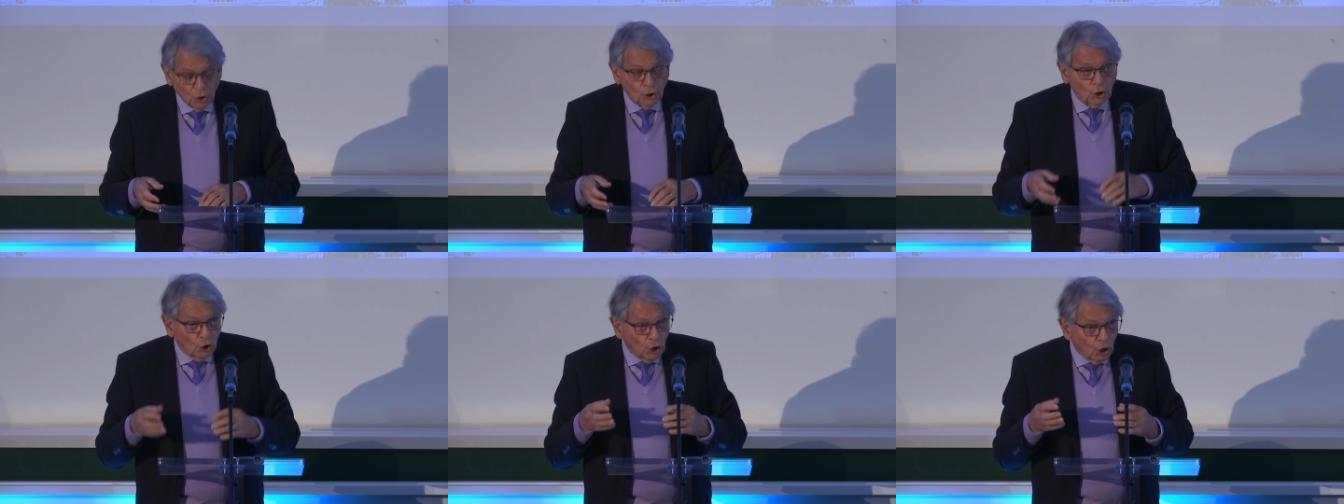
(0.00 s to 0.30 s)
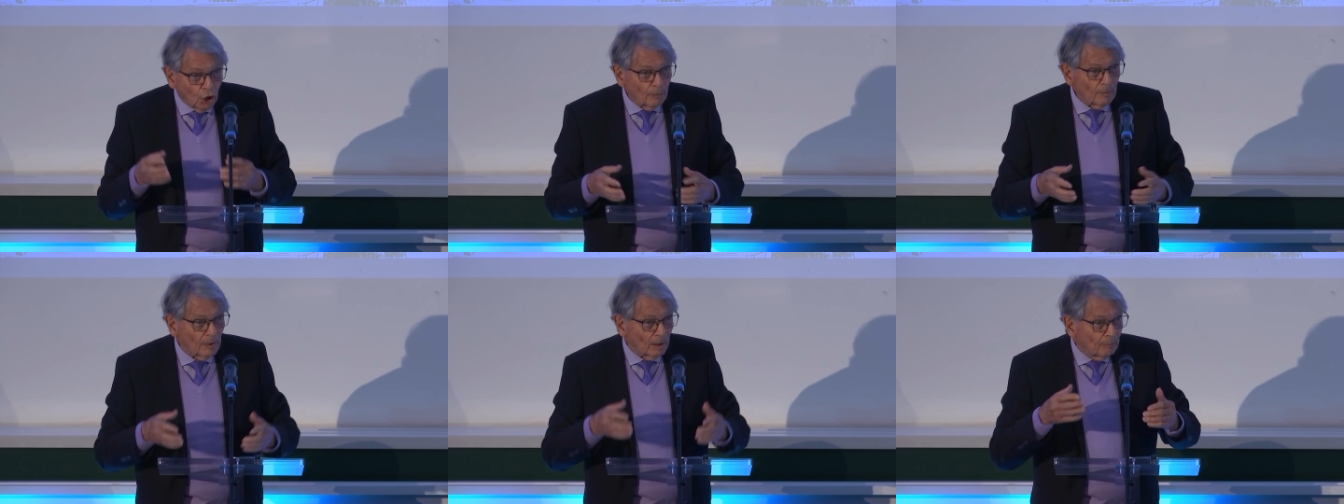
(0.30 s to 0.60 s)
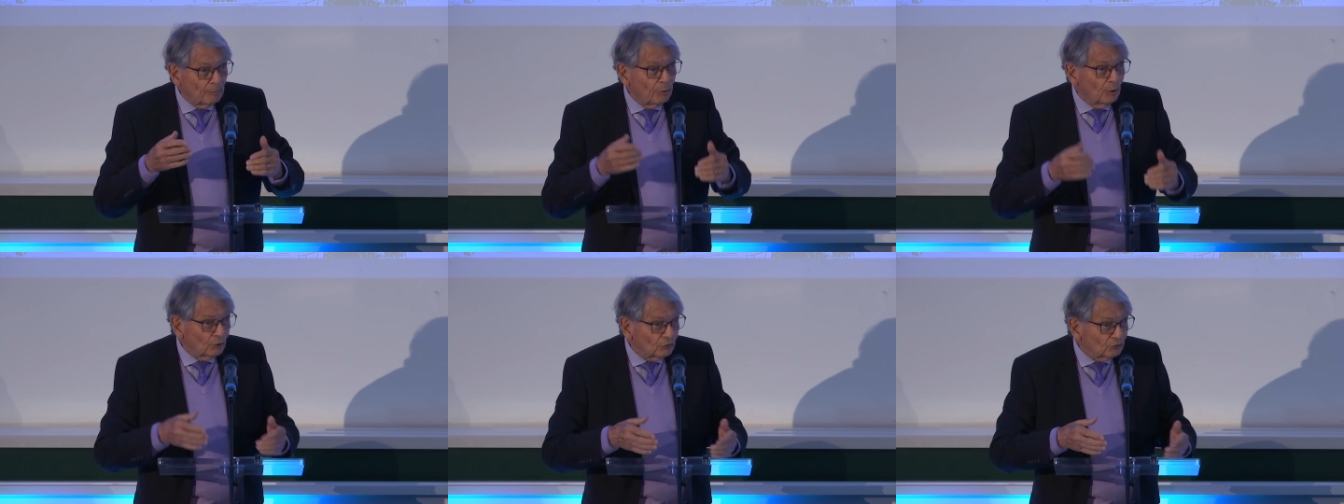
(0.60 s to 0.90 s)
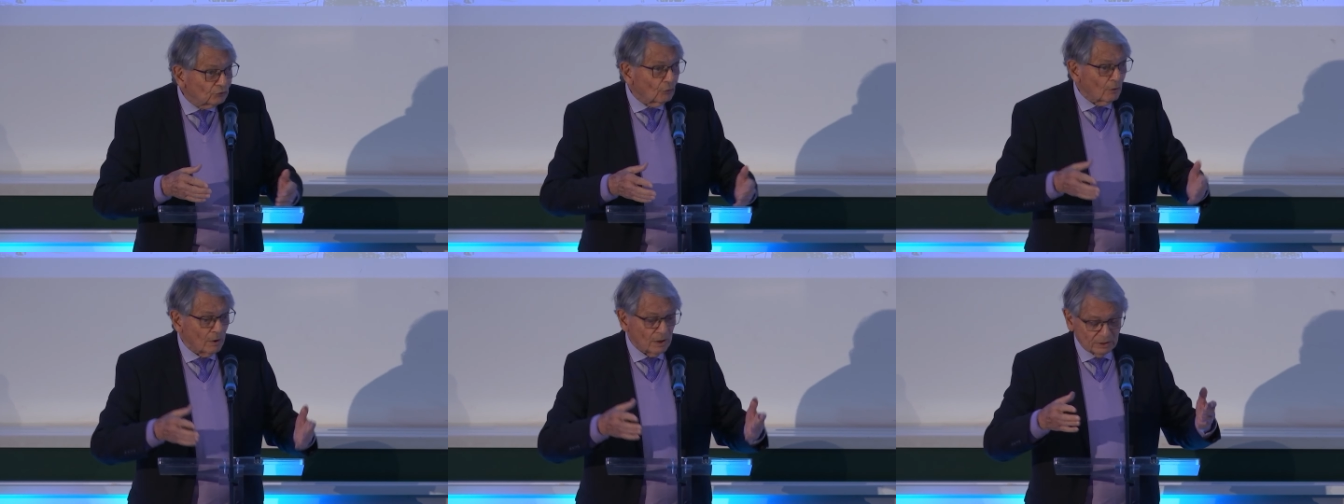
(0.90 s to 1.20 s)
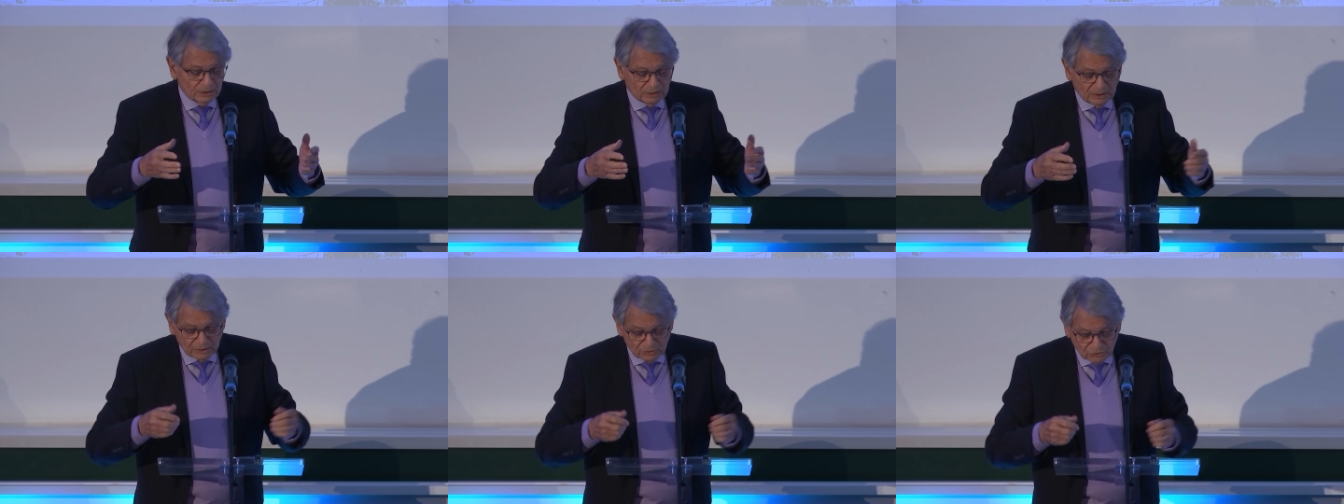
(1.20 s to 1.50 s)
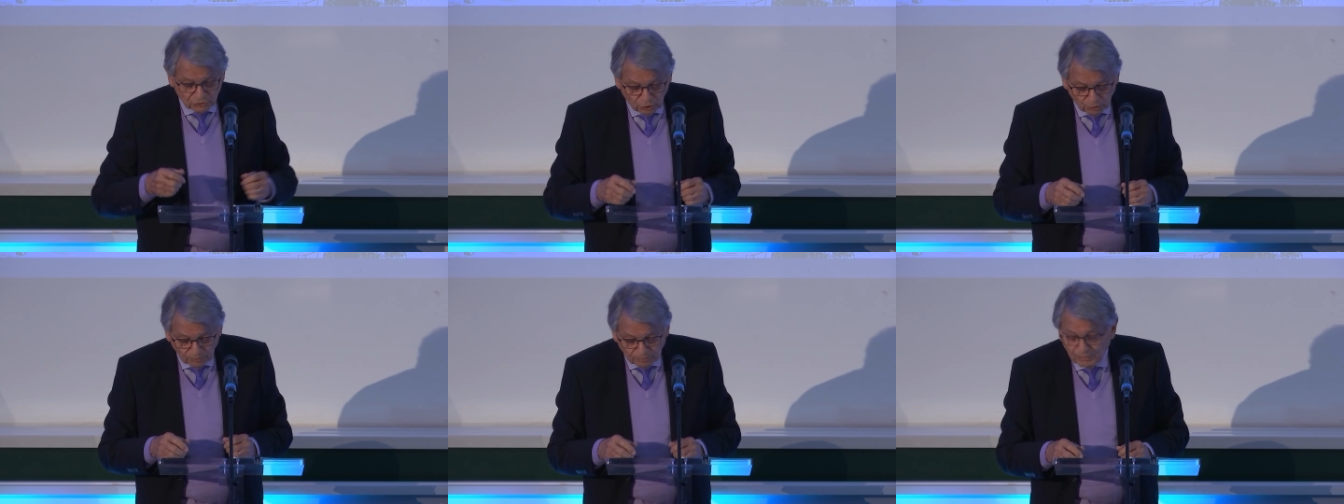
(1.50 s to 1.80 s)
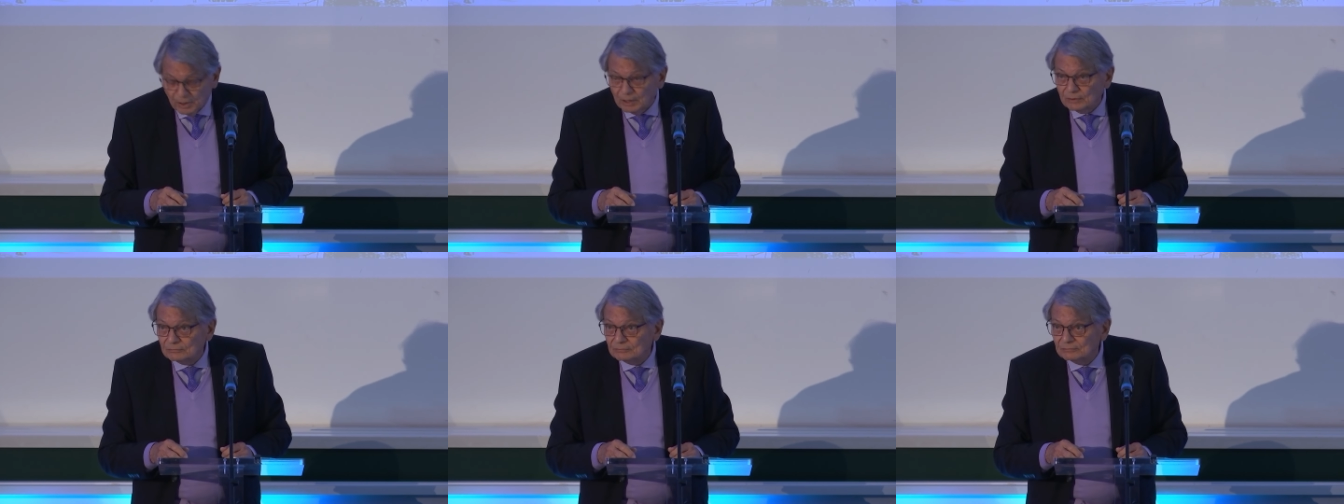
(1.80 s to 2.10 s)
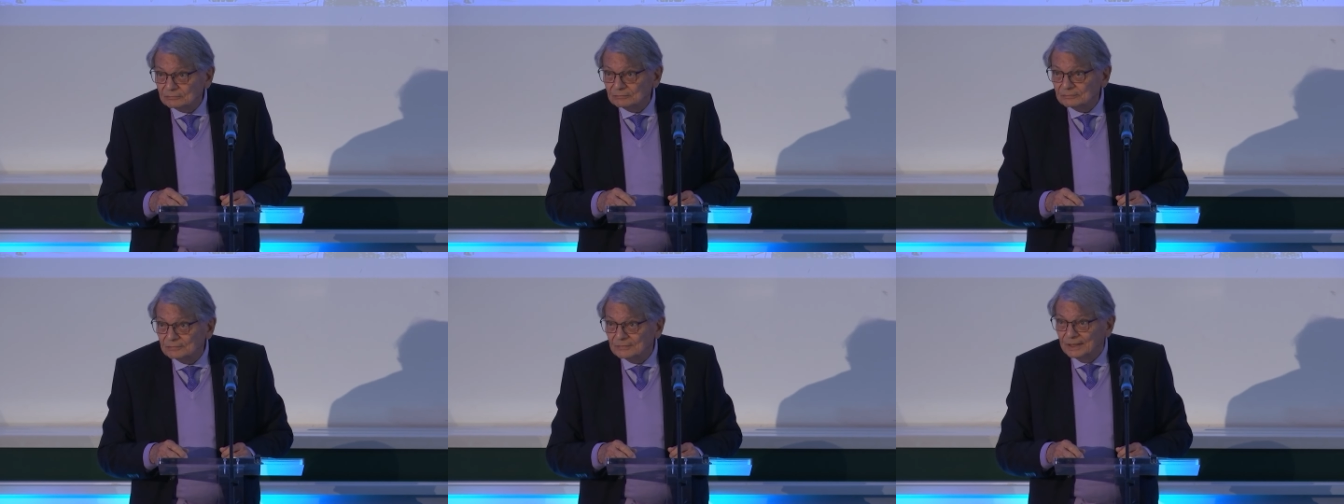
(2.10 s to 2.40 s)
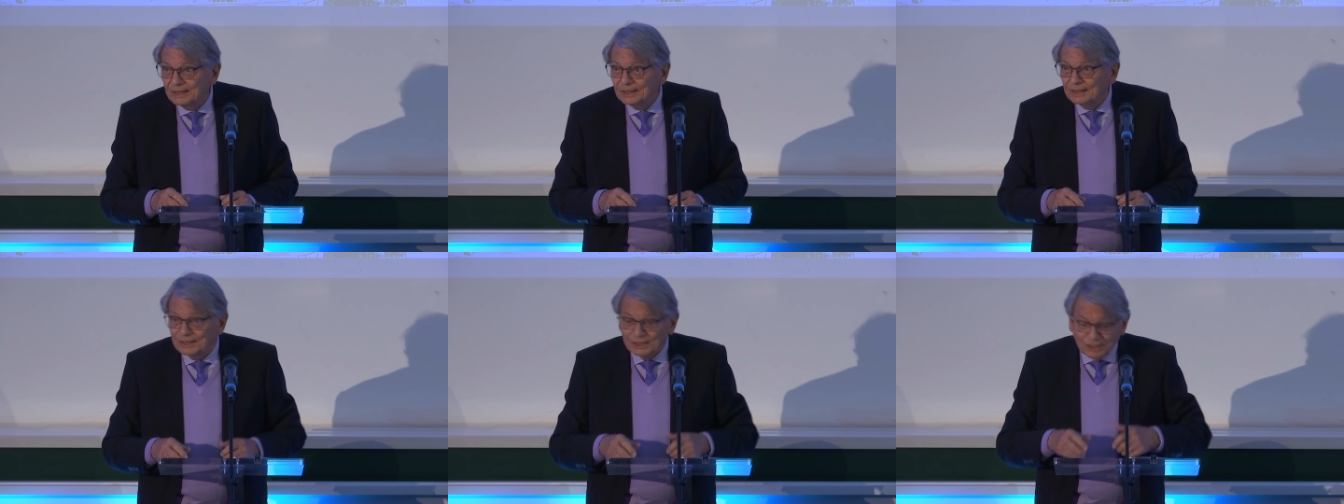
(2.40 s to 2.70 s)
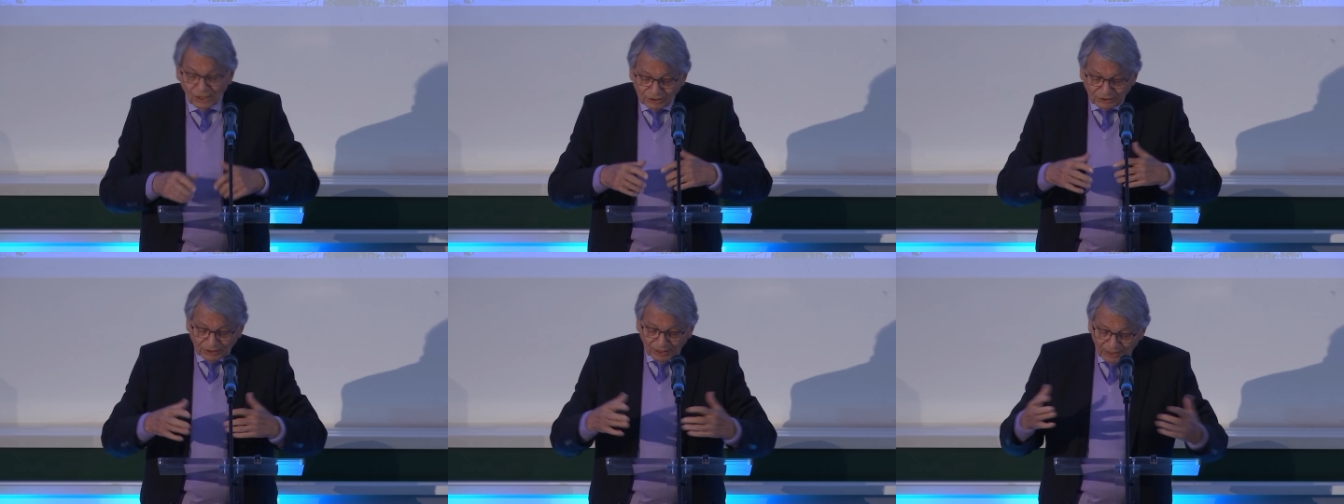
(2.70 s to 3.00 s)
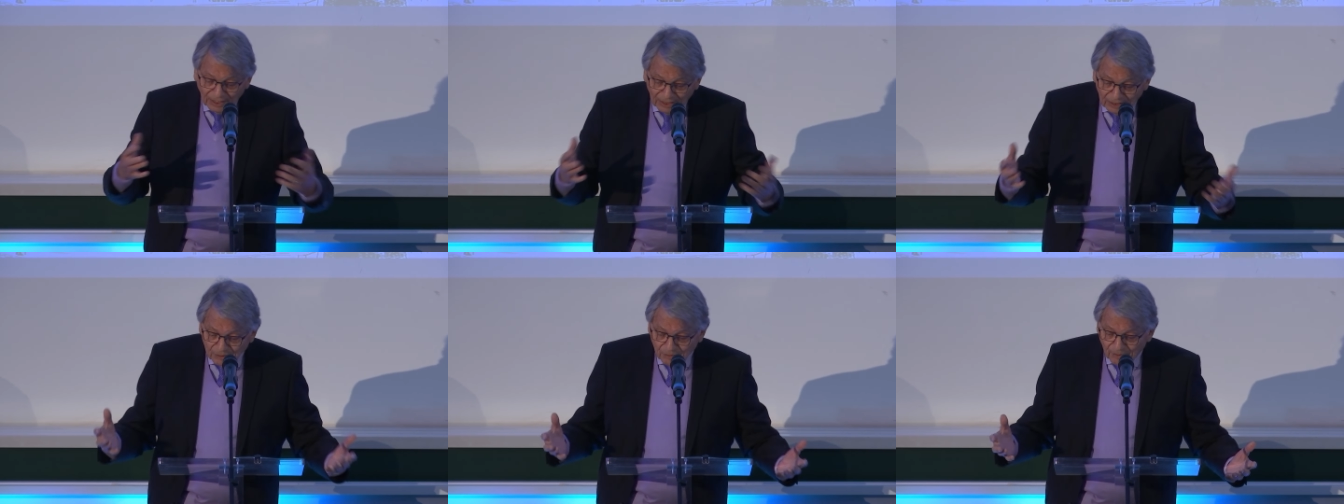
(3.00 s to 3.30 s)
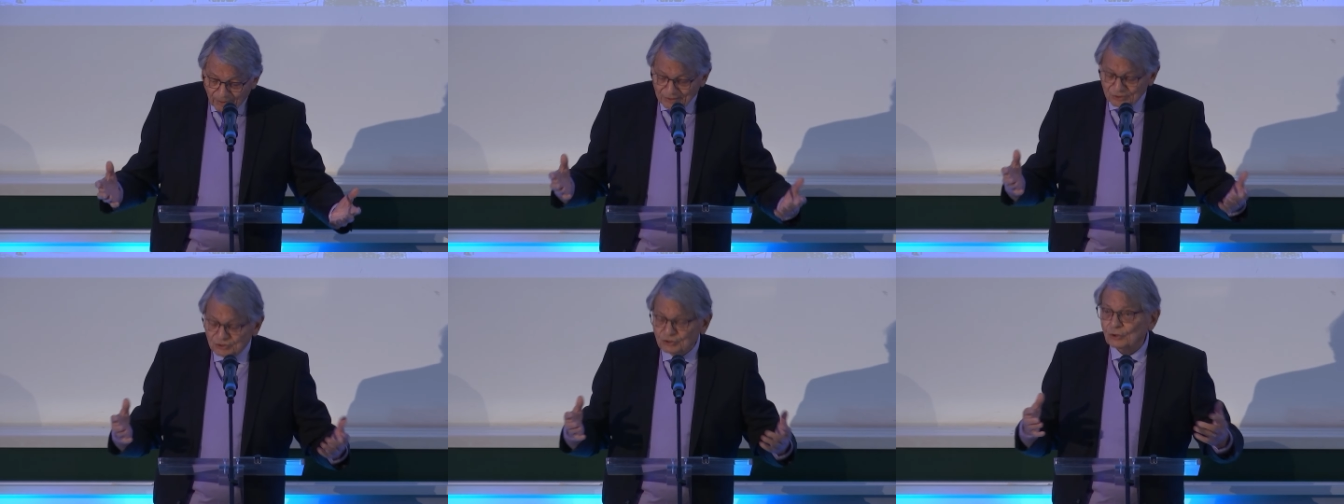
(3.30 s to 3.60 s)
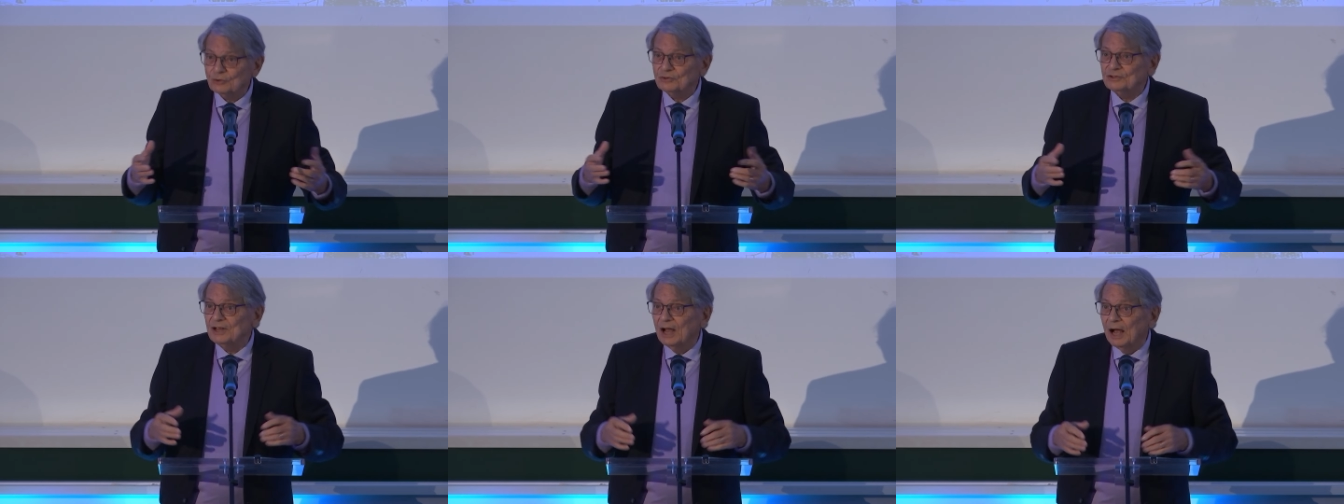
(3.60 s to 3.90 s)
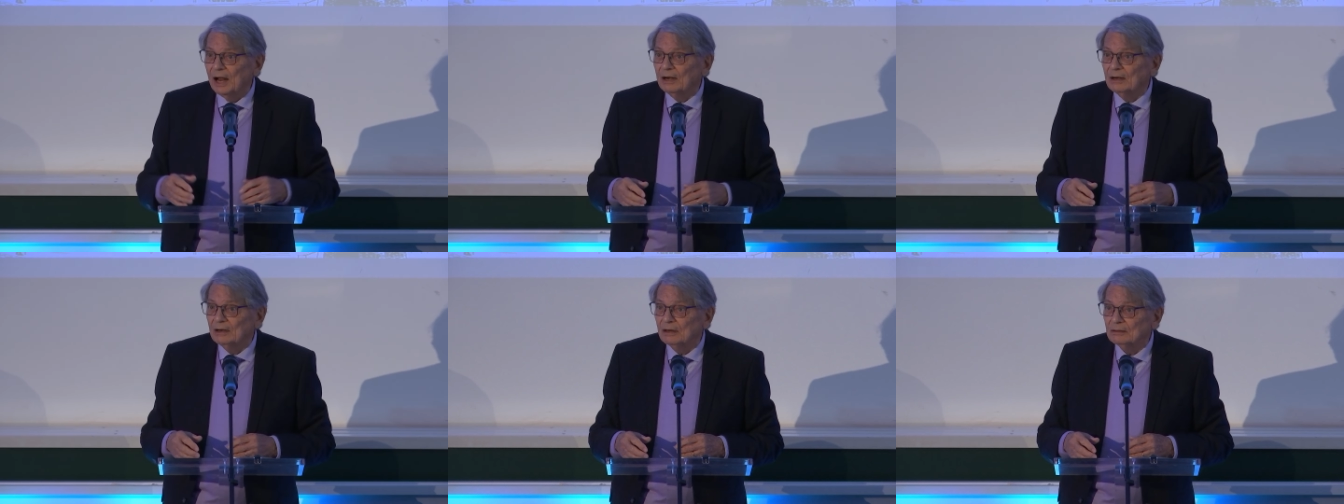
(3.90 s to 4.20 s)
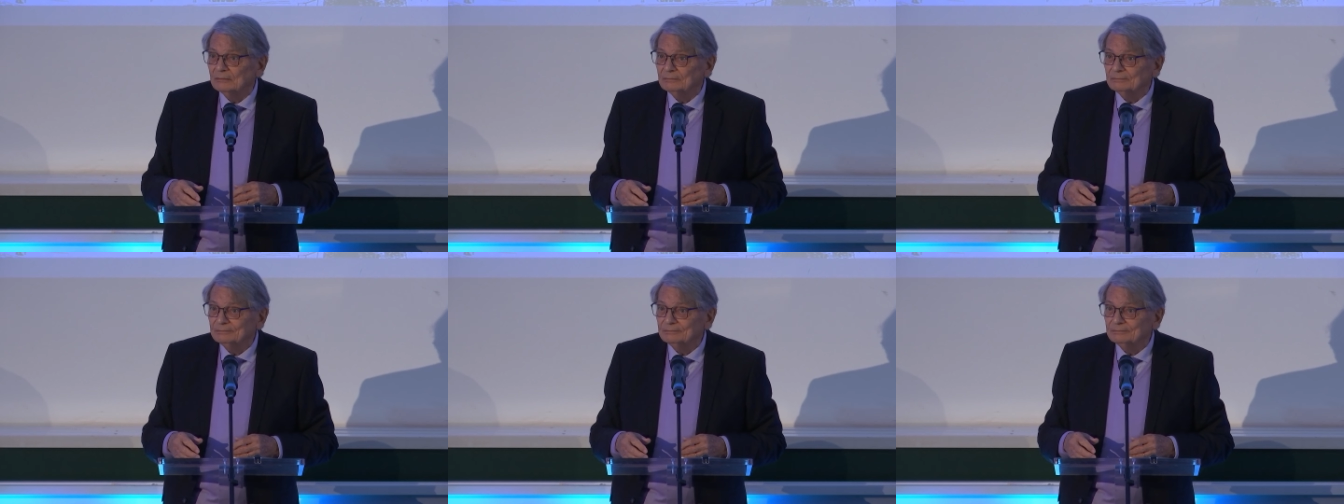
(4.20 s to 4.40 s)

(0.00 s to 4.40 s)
L'homme a besoin des hommes. Il est un animal social.